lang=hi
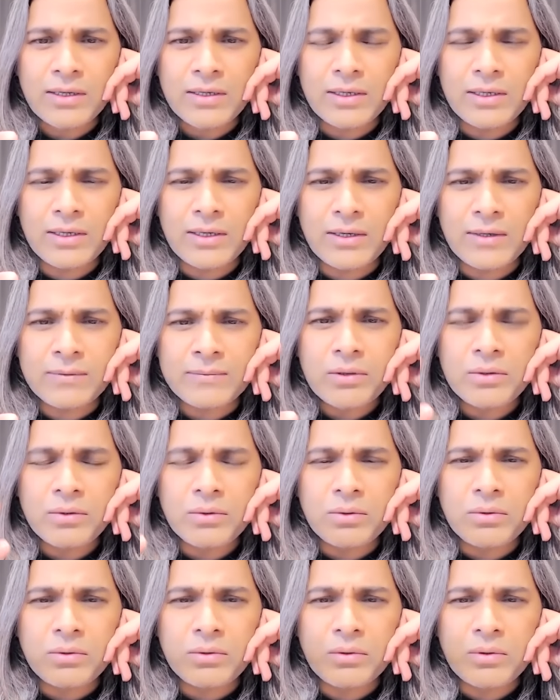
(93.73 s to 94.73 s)
ठीक है
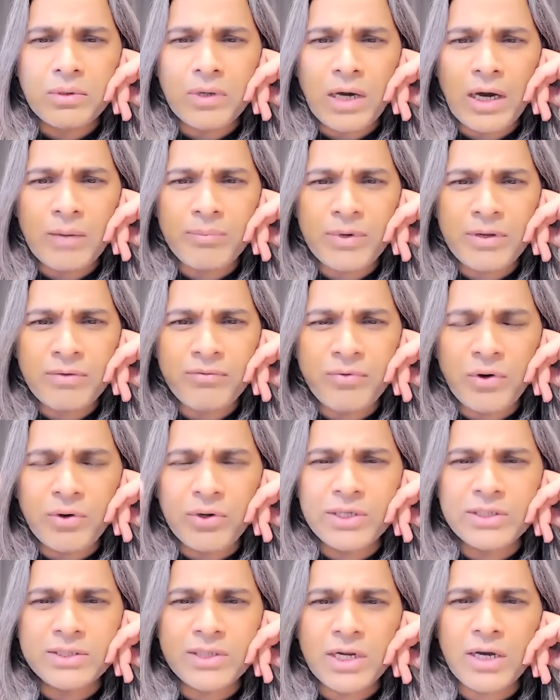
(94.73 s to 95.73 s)
तो आपने
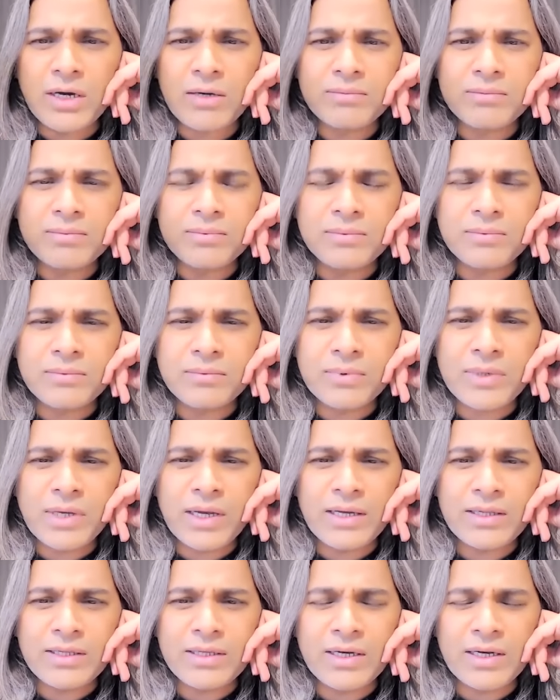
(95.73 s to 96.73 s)
फौरी जनाब
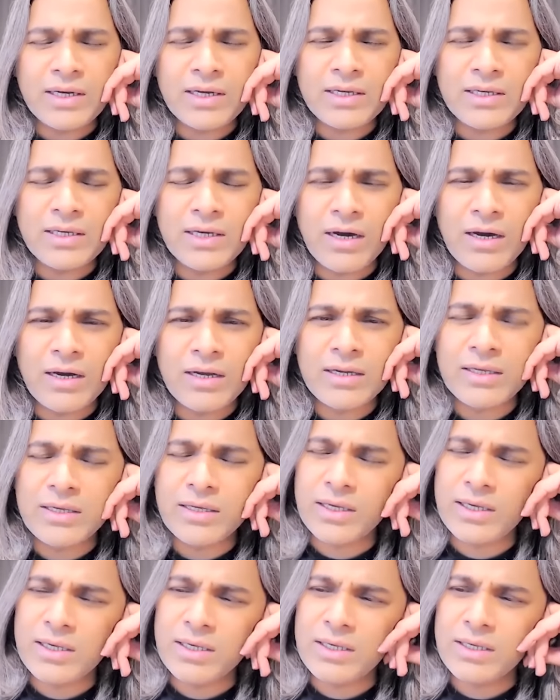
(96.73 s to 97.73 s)
कह दिया कि यार
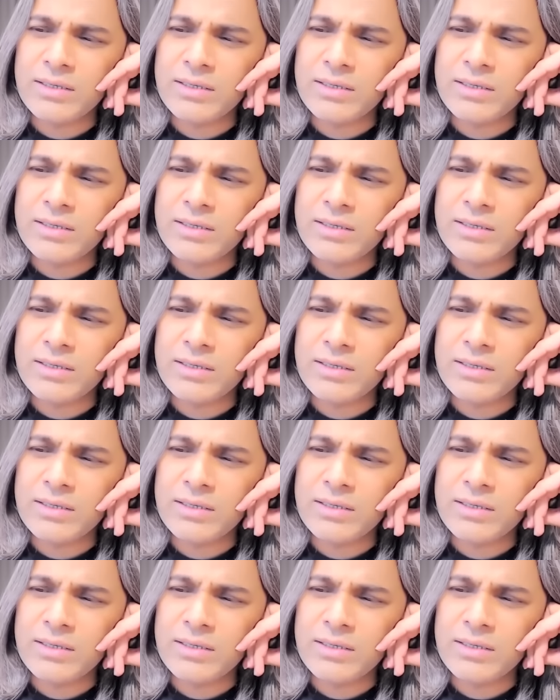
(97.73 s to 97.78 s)
ये